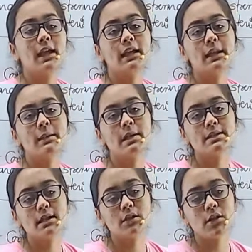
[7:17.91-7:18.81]
एक लिमिट
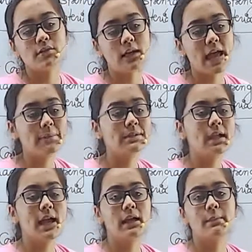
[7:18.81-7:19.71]
स्टेट ऑफ कोलैप्स
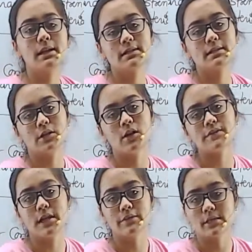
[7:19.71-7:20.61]
एंड लिमिट स्टेट ऑफ
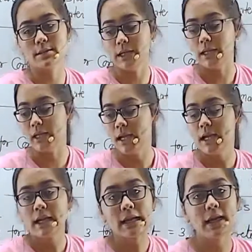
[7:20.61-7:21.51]
सर्विसबिलिटी
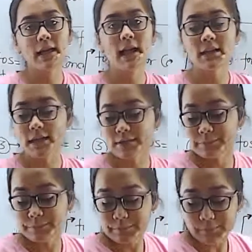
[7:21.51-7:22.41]
क्लियर है यहाँ तक
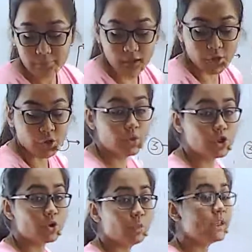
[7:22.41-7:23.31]
तो
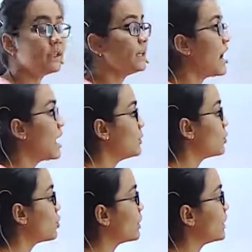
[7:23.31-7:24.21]
मुझे उम्मीद है कि आप लोगों को ये